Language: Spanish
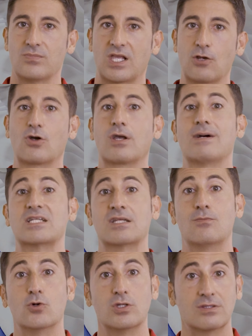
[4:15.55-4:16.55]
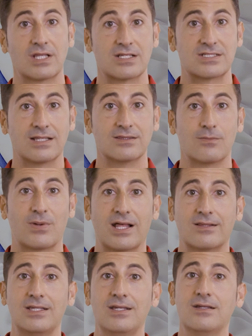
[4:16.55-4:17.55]
Creo que va a ser muy interesante
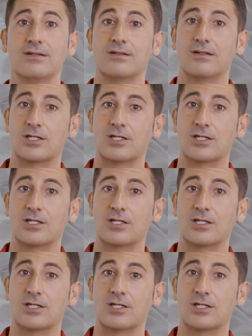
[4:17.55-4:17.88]
para ti,